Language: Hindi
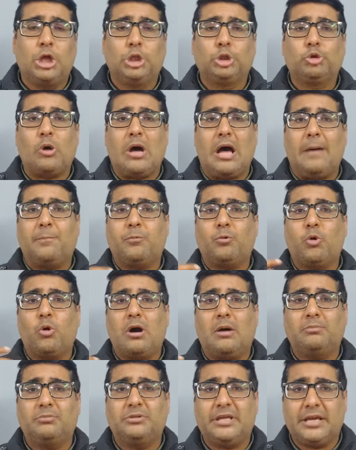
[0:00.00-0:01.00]
तो आपको
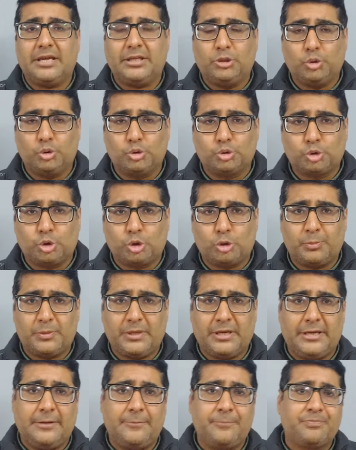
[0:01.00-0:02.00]
हम देंगे दो सौ रुपए